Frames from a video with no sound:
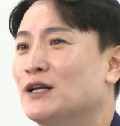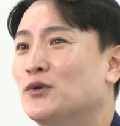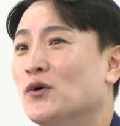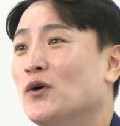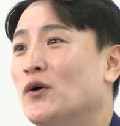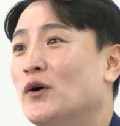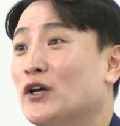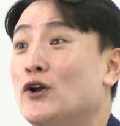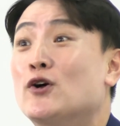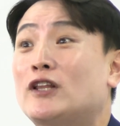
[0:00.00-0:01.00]
그래도
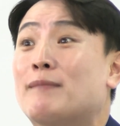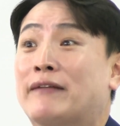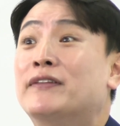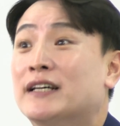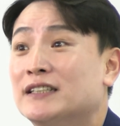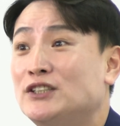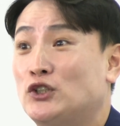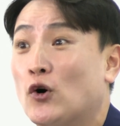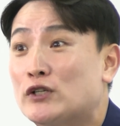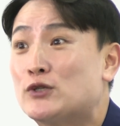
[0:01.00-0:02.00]
연령대에 맞는
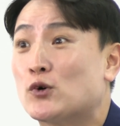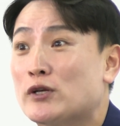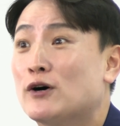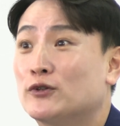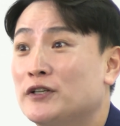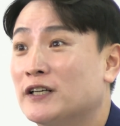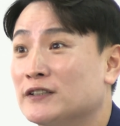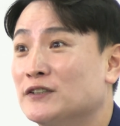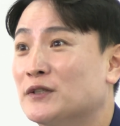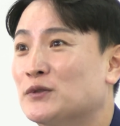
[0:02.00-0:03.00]
적재적소한 것들이 있거든요.